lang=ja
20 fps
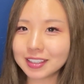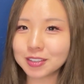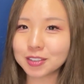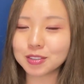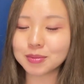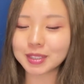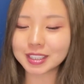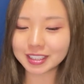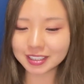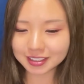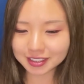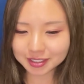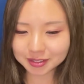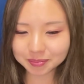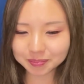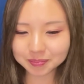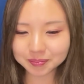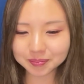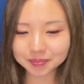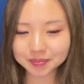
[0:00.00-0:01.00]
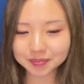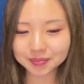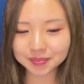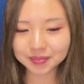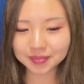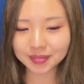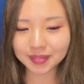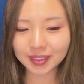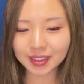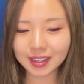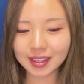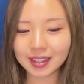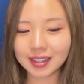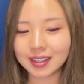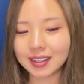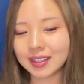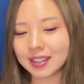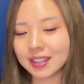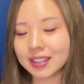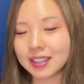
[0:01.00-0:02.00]
る馬です。
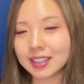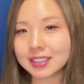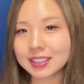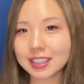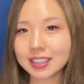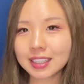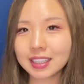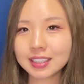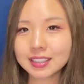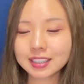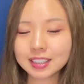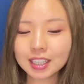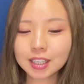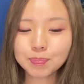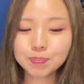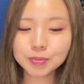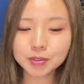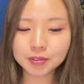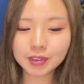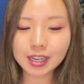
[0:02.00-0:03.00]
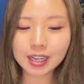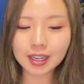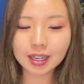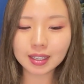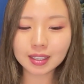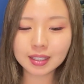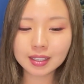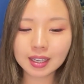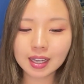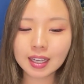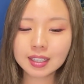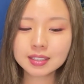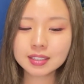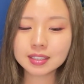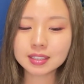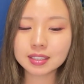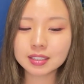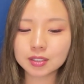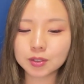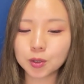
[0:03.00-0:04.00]
チャレンジカップは阪
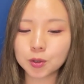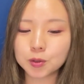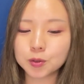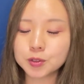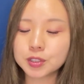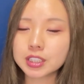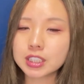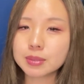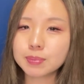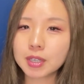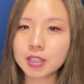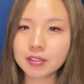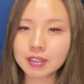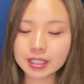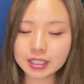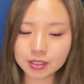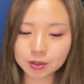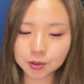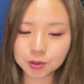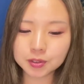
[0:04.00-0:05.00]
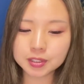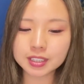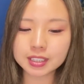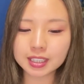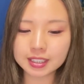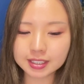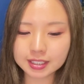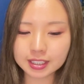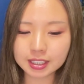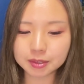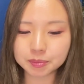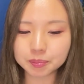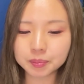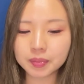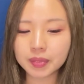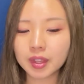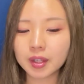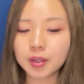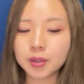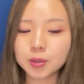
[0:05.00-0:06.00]
神の内回りコースだし、
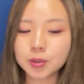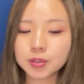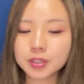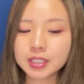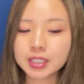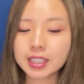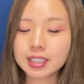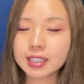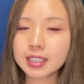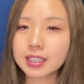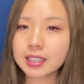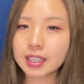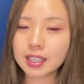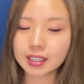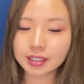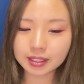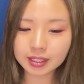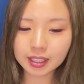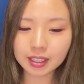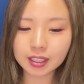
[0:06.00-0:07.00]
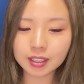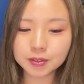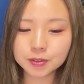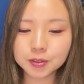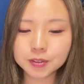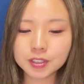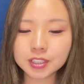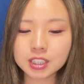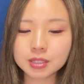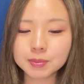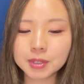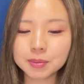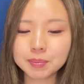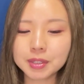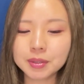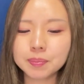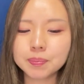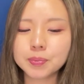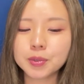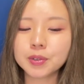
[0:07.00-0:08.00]
小倉記念や福島
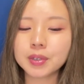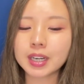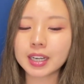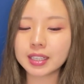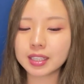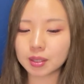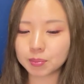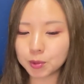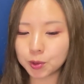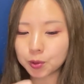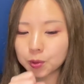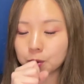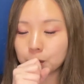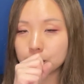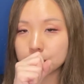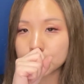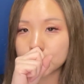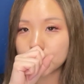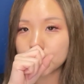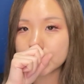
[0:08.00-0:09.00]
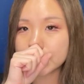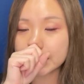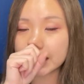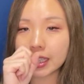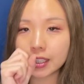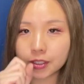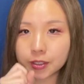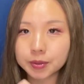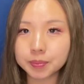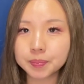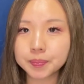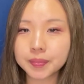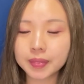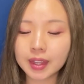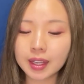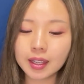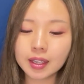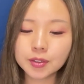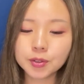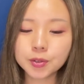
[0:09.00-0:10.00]
民放杯でも構想している
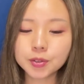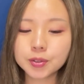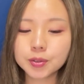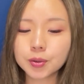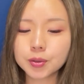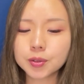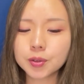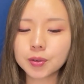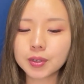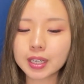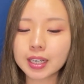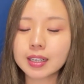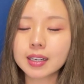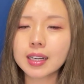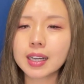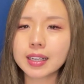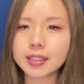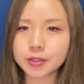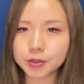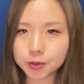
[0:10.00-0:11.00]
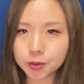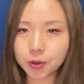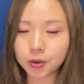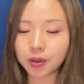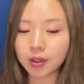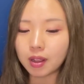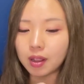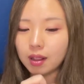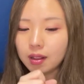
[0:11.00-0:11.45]
ということを考えると